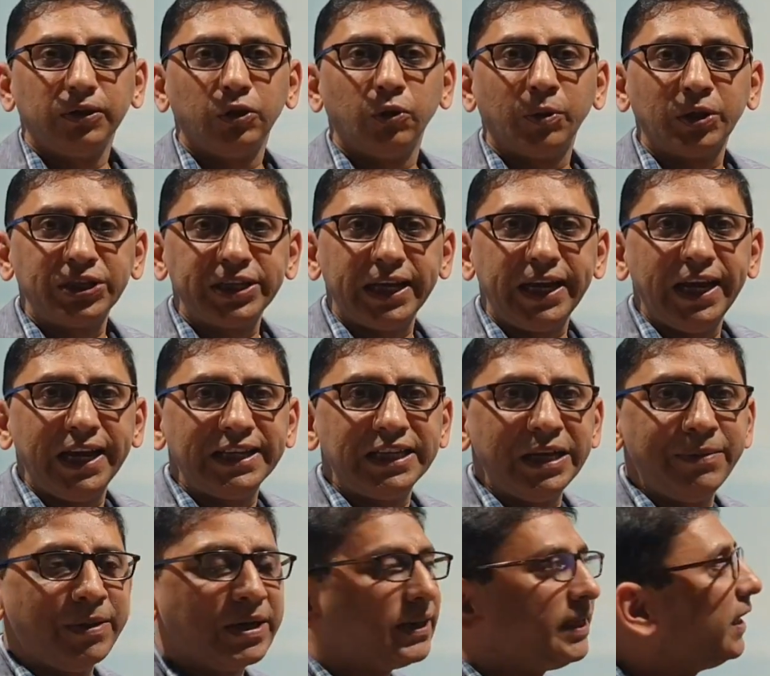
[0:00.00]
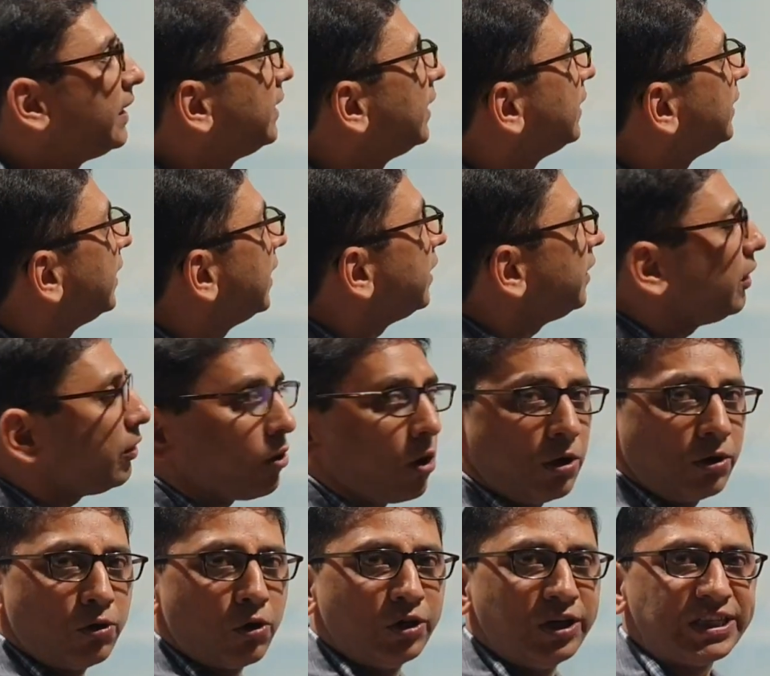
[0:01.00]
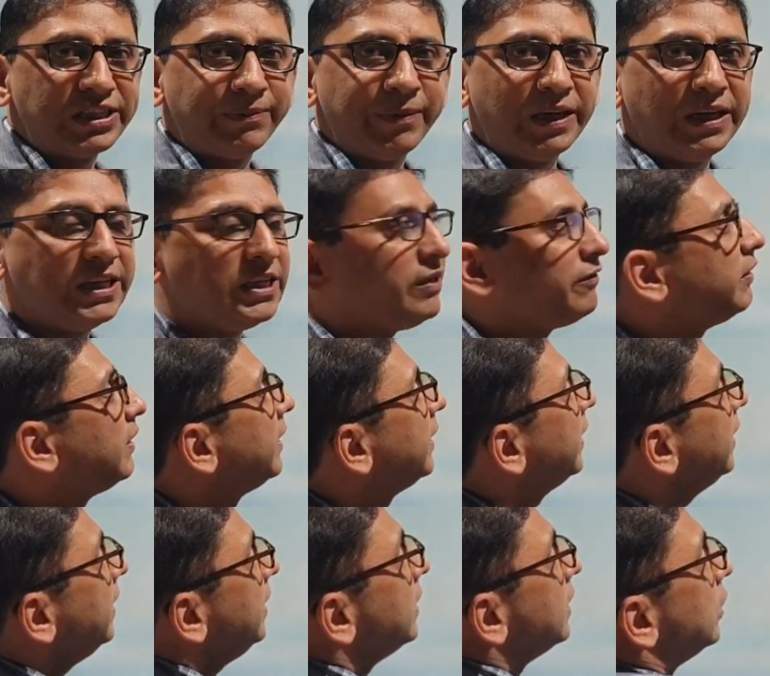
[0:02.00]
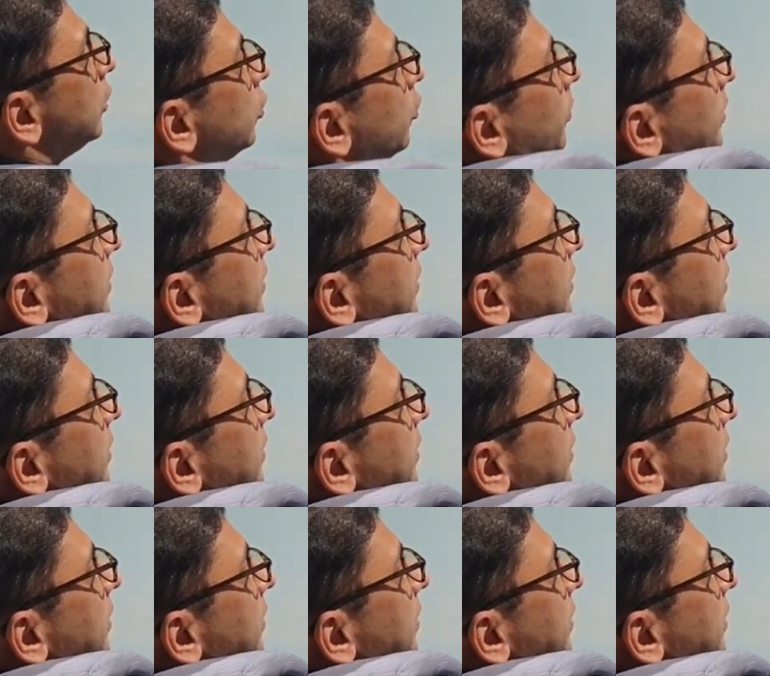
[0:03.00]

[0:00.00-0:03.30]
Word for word: तो बच्चे एज लिमिट देख लेते हैं कि कौन कौन इसमें एलिजिबल है तो